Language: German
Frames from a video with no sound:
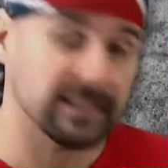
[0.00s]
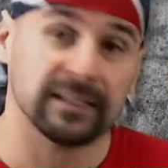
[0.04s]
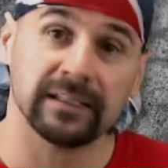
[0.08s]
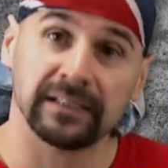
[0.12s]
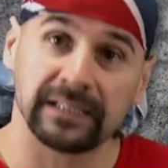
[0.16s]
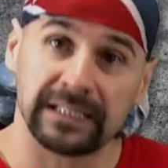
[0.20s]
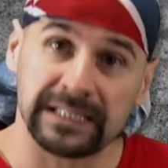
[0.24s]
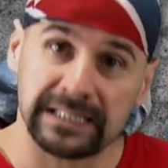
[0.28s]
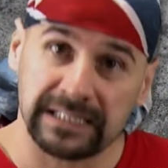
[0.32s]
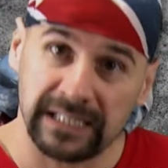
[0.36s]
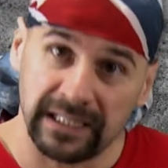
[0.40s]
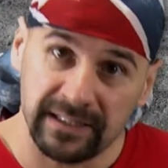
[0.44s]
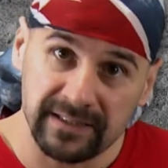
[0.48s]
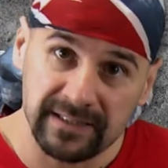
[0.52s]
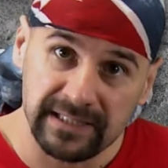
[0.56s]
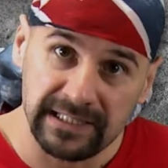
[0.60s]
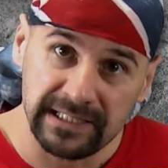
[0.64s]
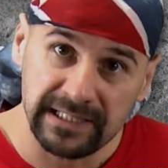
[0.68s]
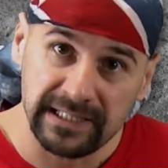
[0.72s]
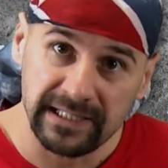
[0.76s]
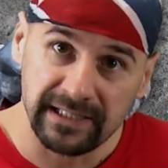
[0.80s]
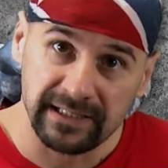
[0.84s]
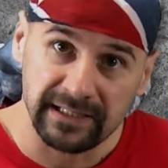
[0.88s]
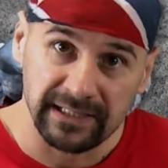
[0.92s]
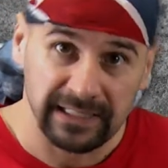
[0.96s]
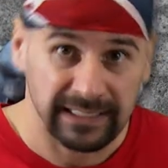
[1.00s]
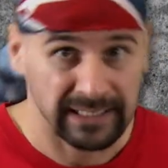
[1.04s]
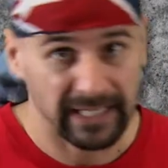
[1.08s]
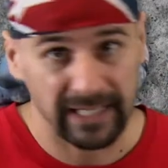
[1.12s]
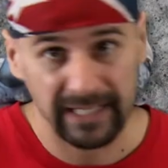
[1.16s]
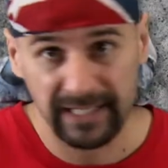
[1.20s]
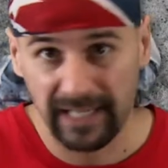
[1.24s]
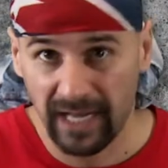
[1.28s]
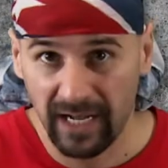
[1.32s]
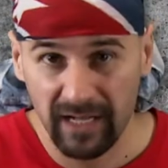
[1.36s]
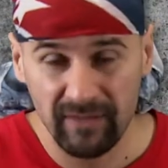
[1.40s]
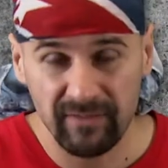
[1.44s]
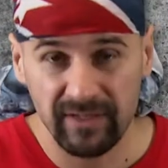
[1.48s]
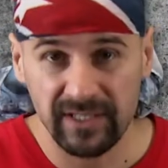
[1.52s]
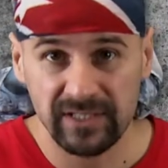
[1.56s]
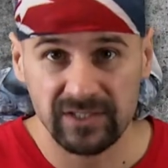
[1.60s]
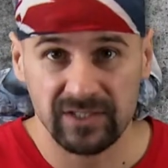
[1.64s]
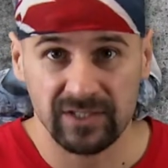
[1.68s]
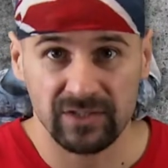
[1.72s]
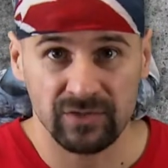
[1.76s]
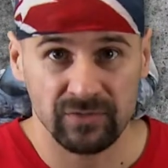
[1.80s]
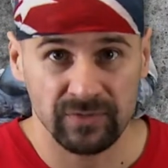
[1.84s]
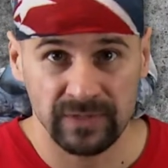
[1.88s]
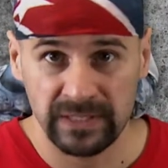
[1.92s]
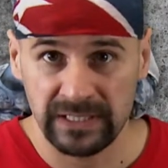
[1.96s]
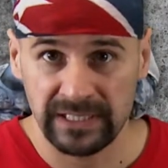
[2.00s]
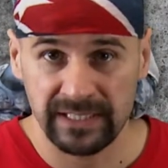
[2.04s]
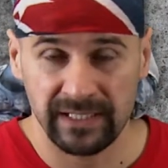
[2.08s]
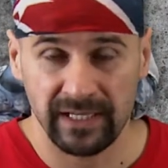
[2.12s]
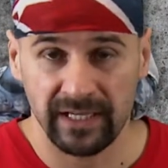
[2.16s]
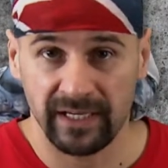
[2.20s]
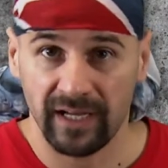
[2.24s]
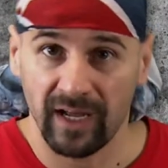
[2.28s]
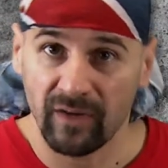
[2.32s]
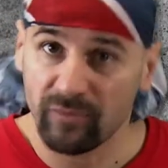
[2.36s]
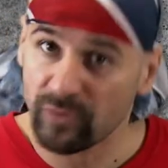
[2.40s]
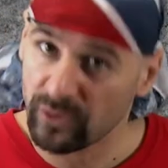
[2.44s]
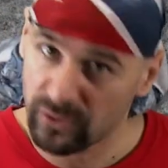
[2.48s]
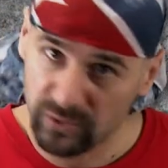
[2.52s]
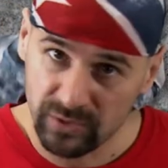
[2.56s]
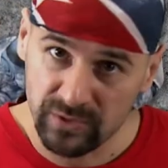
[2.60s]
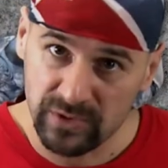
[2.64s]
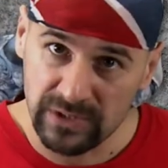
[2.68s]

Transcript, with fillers: das ganze Lick in egal welcher Geschwindigkeit einfach nur